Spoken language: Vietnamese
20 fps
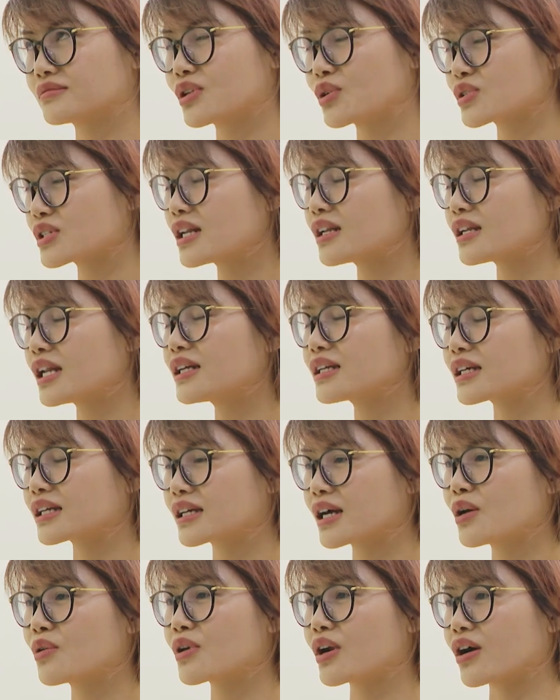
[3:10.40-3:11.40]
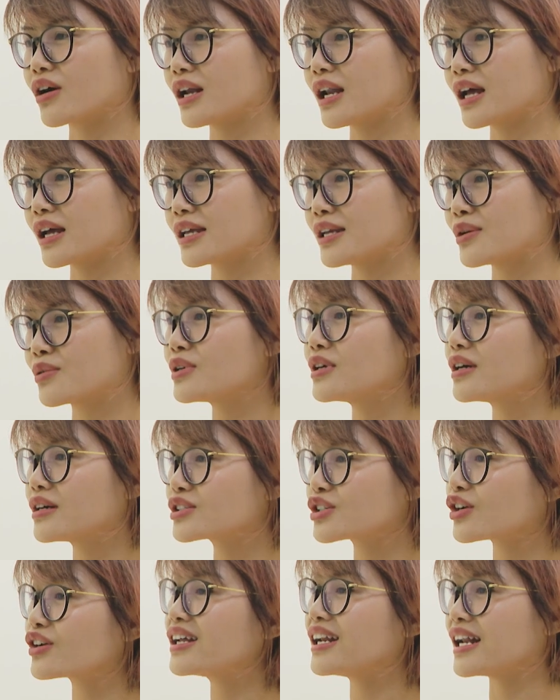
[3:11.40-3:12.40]
Tôi rất thích cái câu nói là yêu
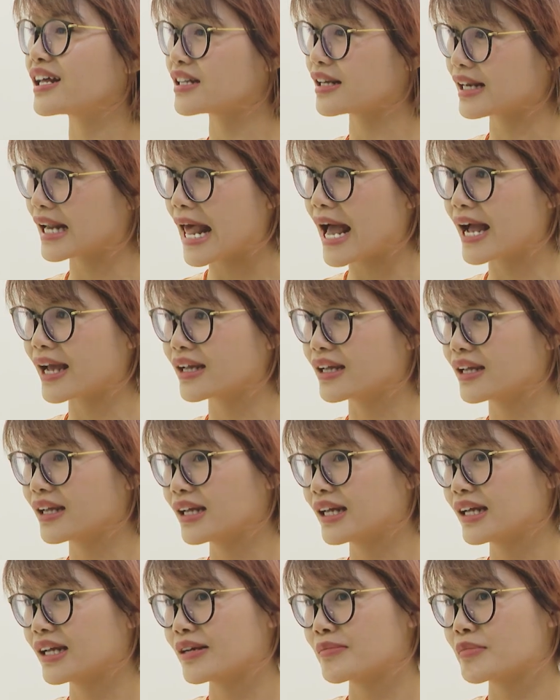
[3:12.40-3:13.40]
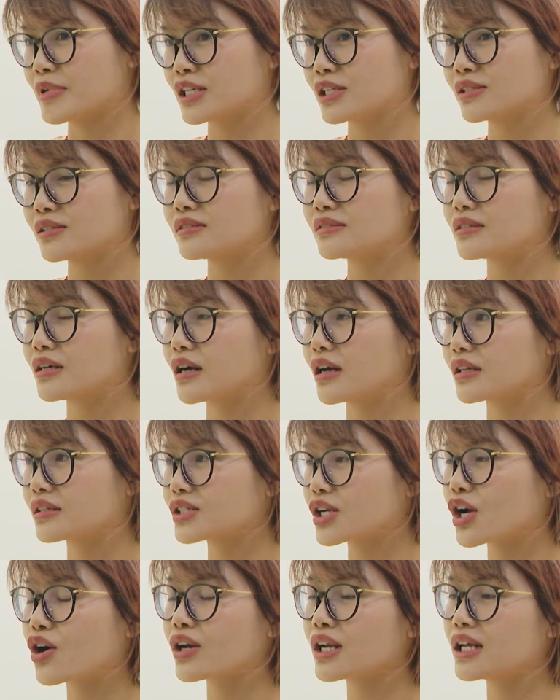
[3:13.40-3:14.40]
thương cho đi là nhận lại. Mình cứ ờ,
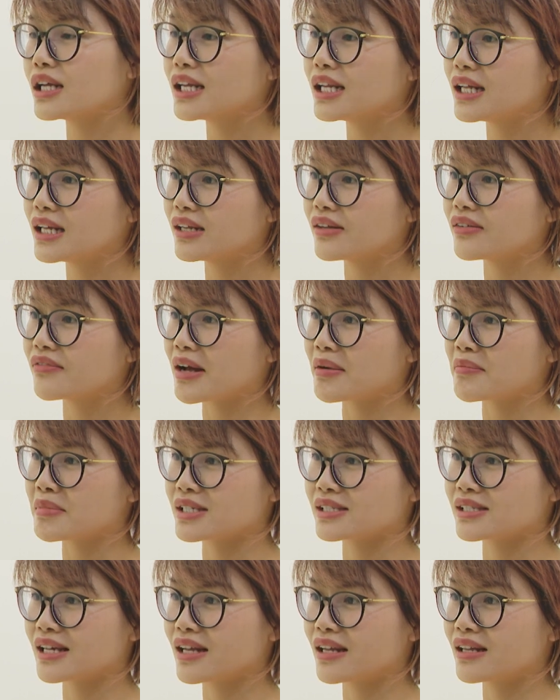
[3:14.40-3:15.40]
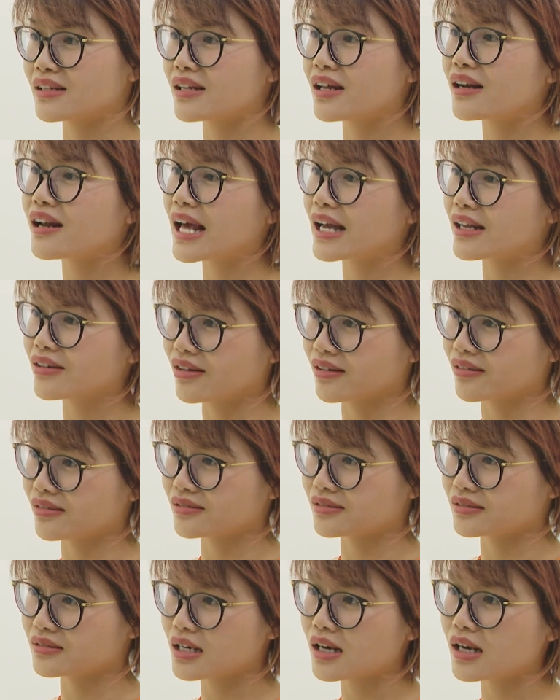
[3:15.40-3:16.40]
cho đi đi và mình sẽ nhận lại được
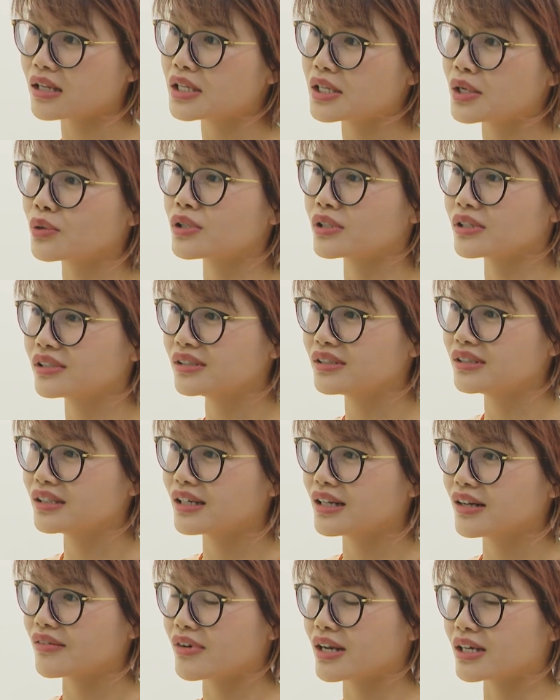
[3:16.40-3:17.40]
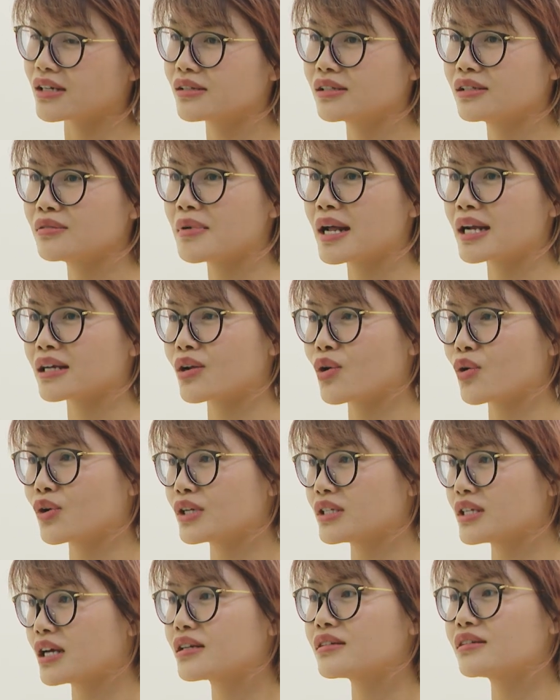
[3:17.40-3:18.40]
rất là nhiều thứ và thứ mà
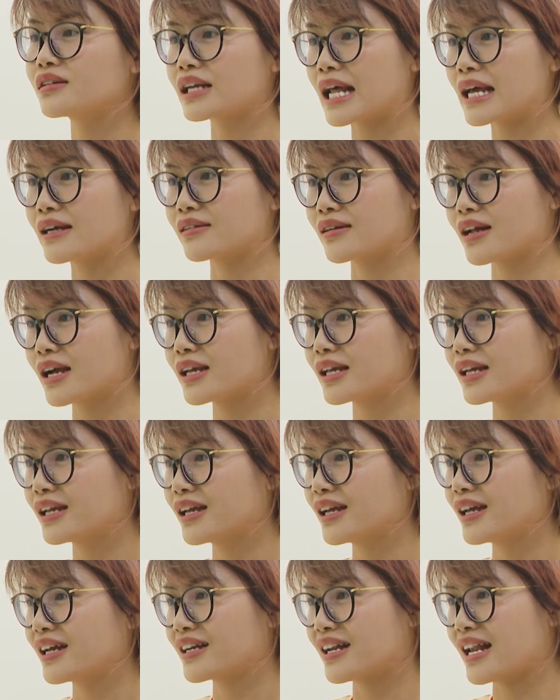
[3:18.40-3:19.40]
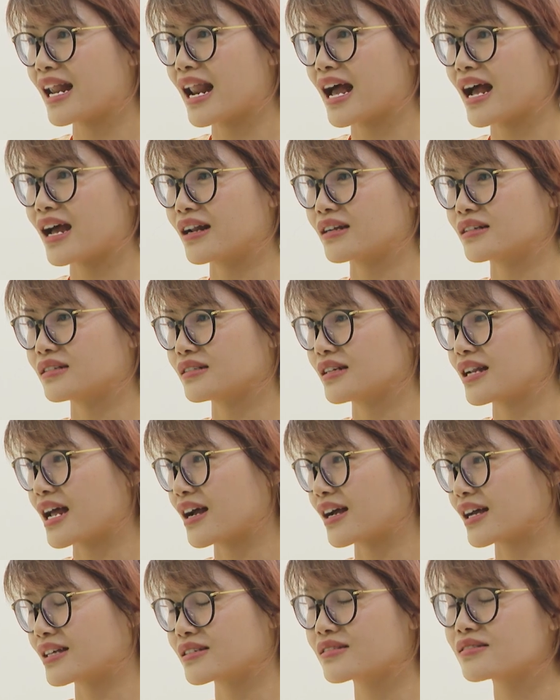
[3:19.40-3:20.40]
tôi nhận được lại ở đây là
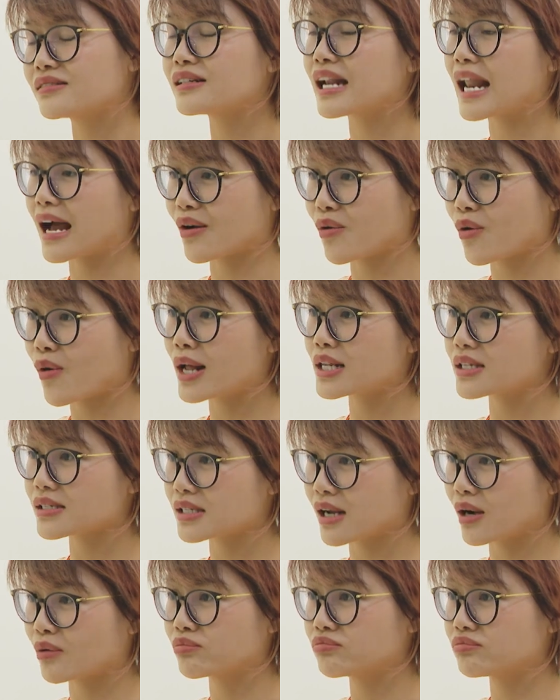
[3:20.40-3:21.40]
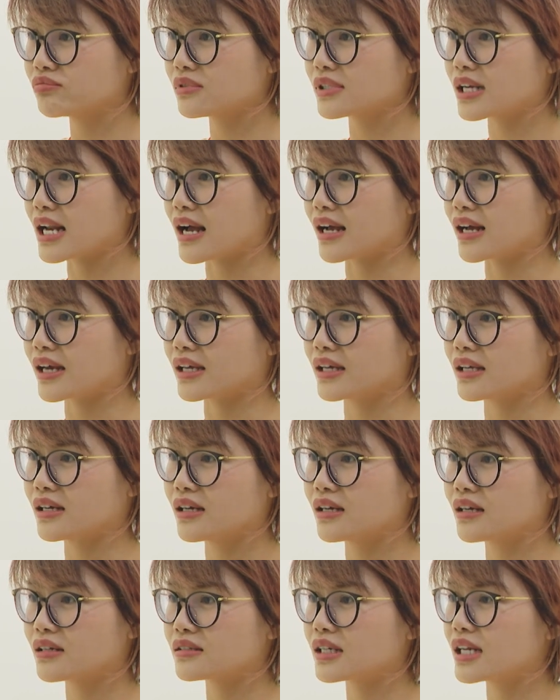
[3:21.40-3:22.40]
là cái sự lạc quan sống, là cái
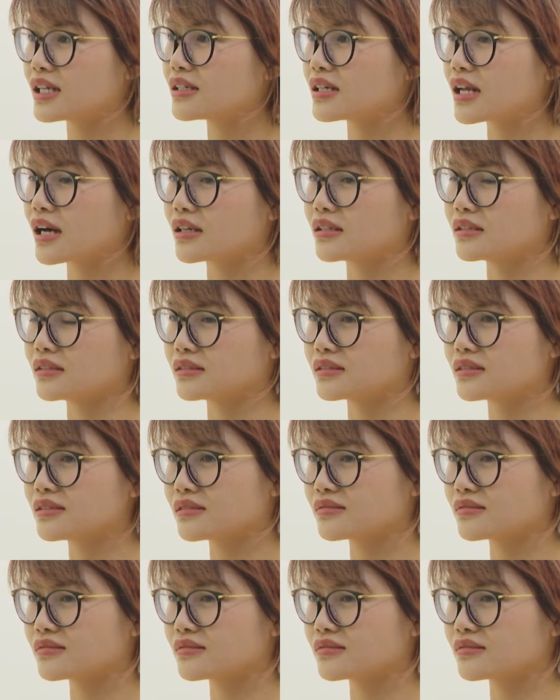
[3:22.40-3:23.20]
ờ, tinh thần